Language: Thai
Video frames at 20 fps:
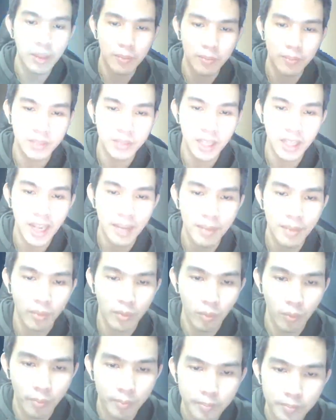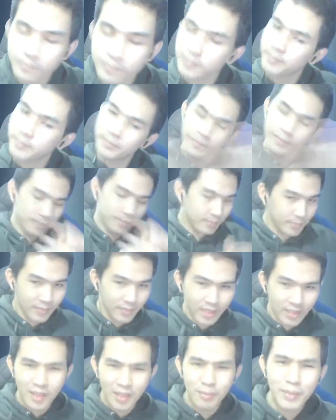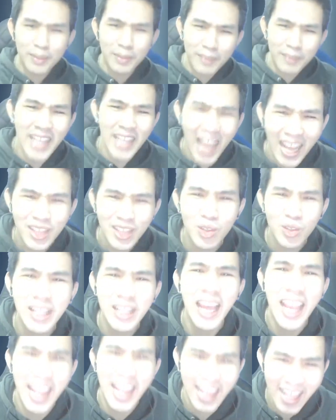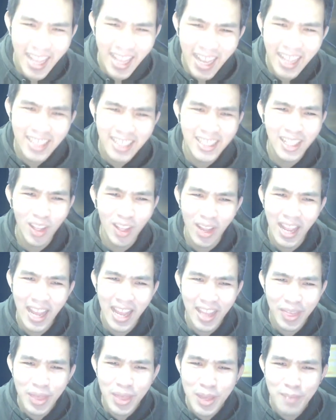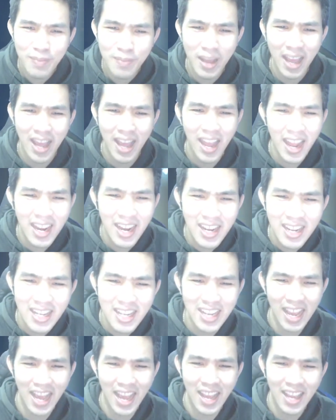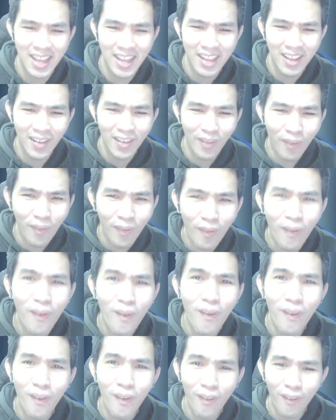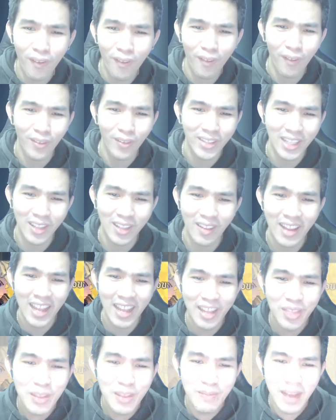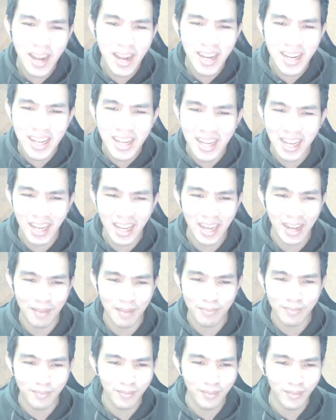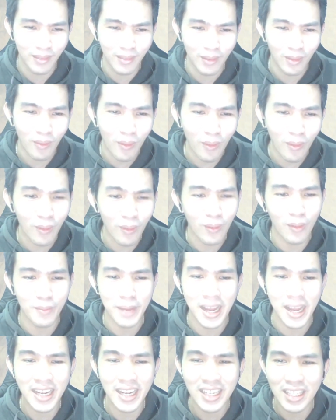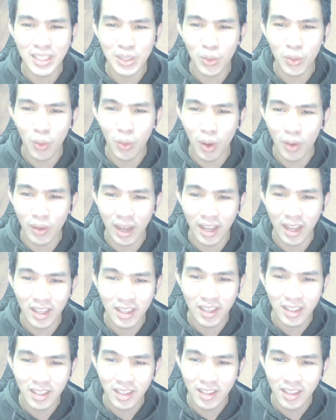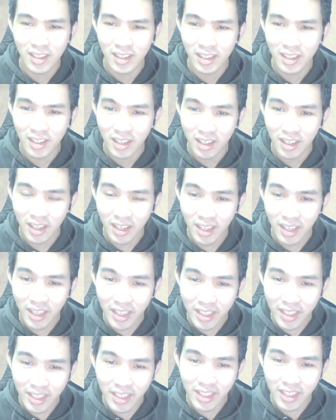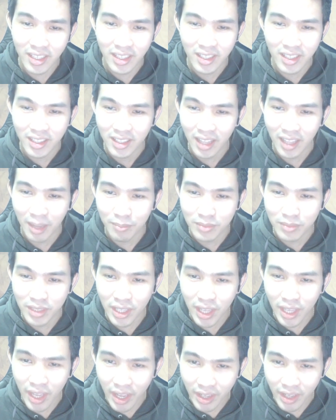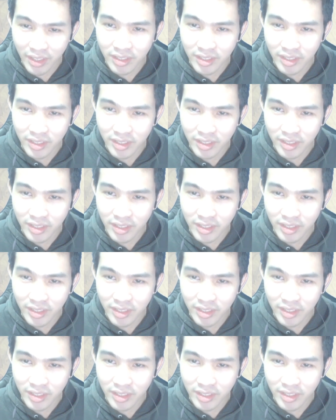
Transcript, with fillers: บจะได้แบบ มันไปยากตรงไหนเนี่ย เจ็ดร้อยห้าสิบอ่ะอันหนึ่งอ่ะ โอ้เจ็ดร้ห้าสิบอันหนึ่งอ่ะครับ โอ้ มาหนึ่งตัวว่ะ เฮ้ย ทำจริง